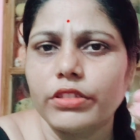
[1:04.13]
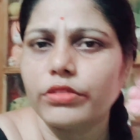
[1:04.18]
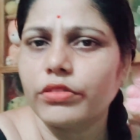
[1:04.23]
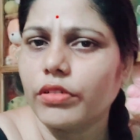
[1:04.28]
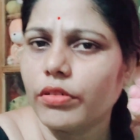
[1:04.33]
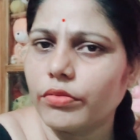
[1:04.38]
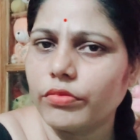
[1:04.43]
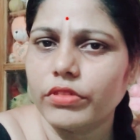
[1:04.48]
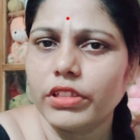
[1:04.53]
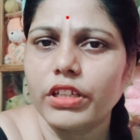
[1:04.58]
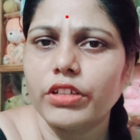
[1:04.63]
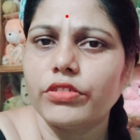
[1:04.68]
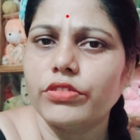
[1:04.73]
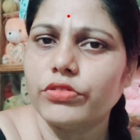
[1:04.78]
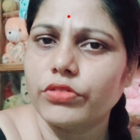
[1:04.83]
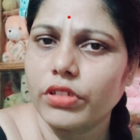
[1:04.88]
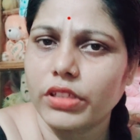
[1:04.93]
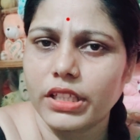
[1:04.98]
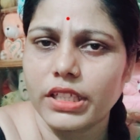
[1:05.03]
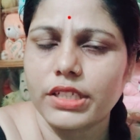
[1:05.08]
মতো ক্ষমতাও
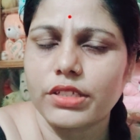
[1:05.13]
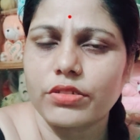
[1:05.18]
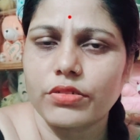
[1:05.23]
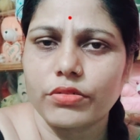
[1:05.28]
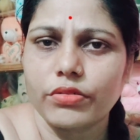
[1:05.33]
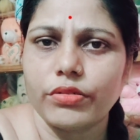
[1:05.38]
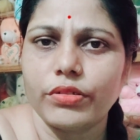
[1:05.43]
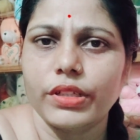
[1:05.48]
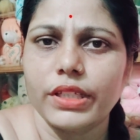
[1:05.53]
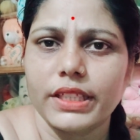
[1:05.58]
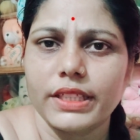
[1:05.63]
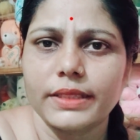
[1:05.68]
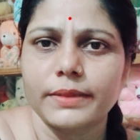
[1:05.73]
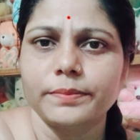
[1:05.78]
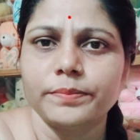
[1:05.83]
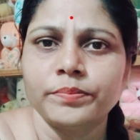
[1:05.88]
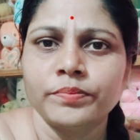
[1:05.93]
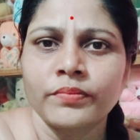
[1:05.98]
যথেষ্ট হয়েছে